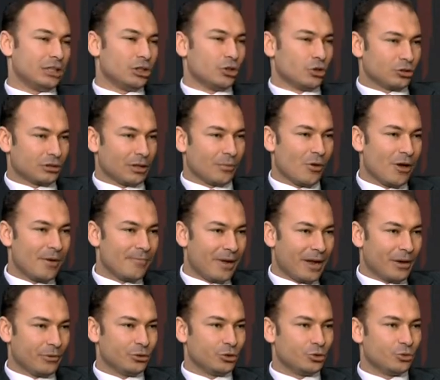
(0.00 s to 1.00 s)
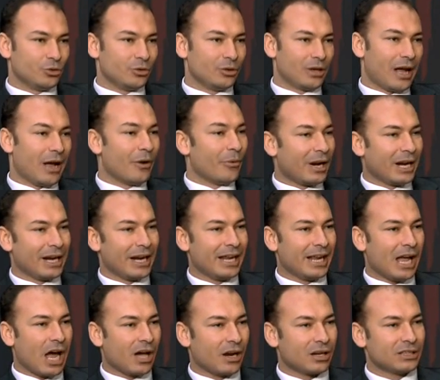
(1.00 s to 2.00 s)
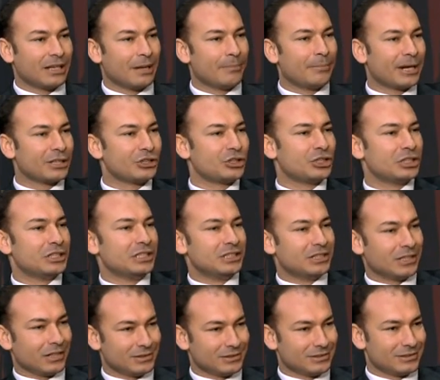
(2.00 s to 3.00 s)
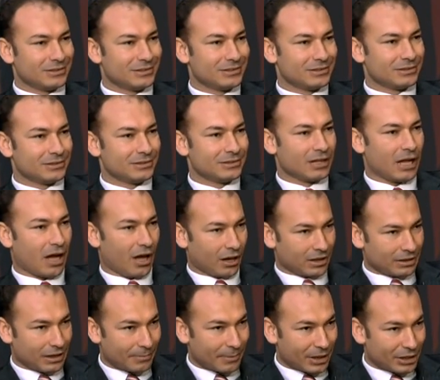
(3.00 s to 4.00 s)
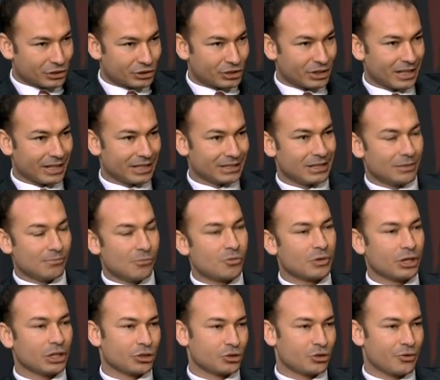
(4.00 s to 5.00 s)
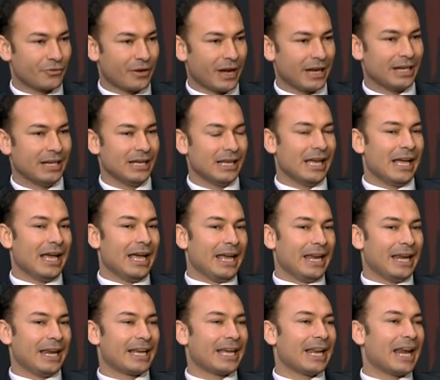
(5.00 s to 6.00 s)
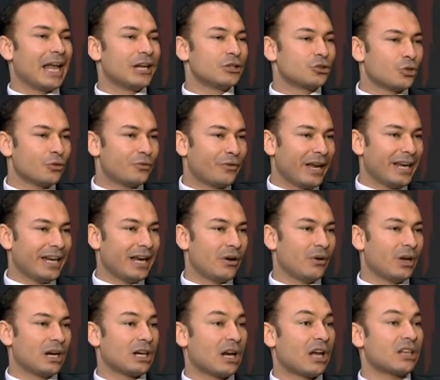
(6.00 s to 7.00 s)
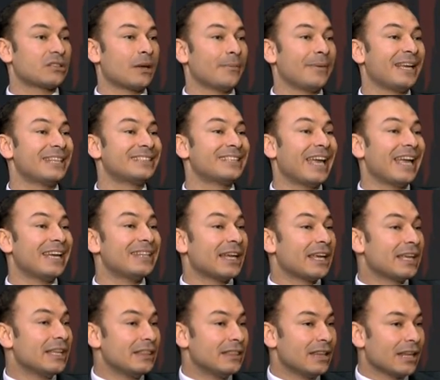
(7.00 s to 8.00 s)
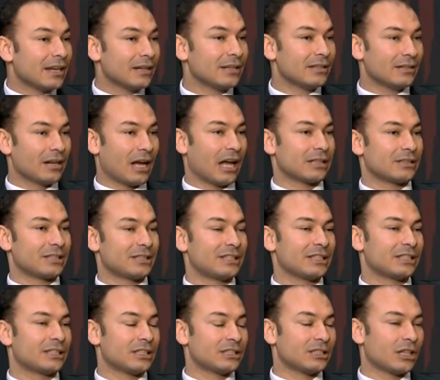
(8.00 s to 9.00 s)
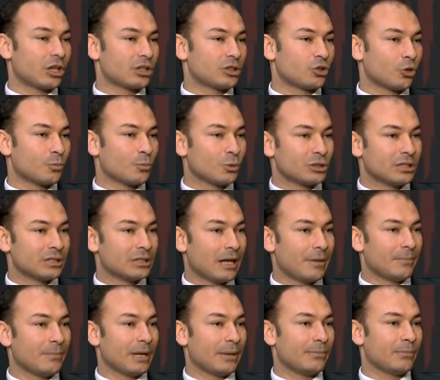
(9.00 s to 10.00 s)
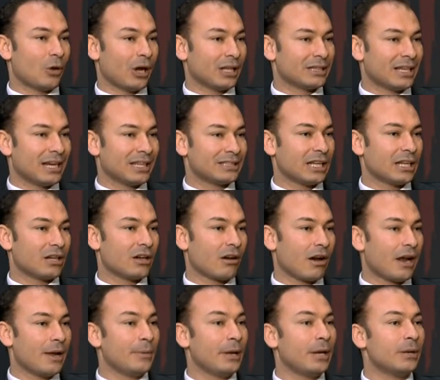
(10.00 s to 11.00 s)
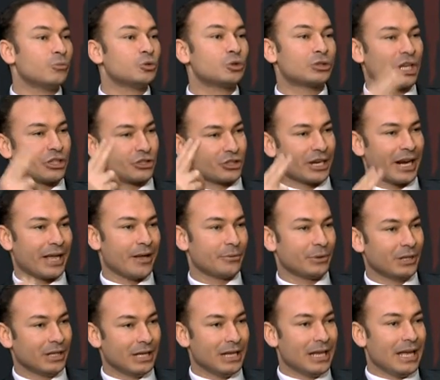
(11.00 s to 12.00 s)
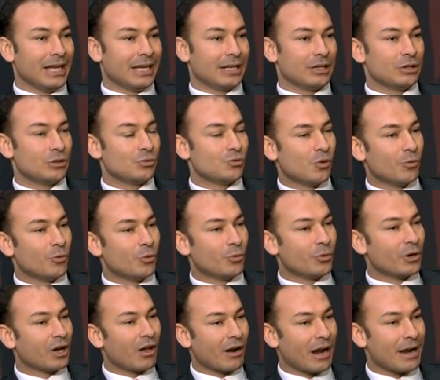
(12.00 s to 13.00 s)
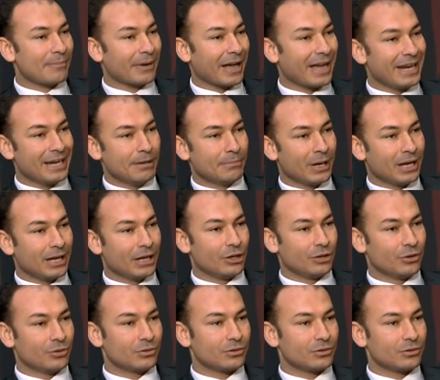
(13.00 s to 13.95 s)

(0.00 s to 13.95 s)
نقطه مهمه قوي انه اولا هي اعراض البرد الشديده اعراض البرد الشديده جدا ممكن نشوف عليه لكن هنشوف عليه اولا عصبيه زائده جدا حضرتك تقدري تربطي ده بمعدلات الجرائم اللي منتشره قوي آه، وجرائم غريبه بيتكلم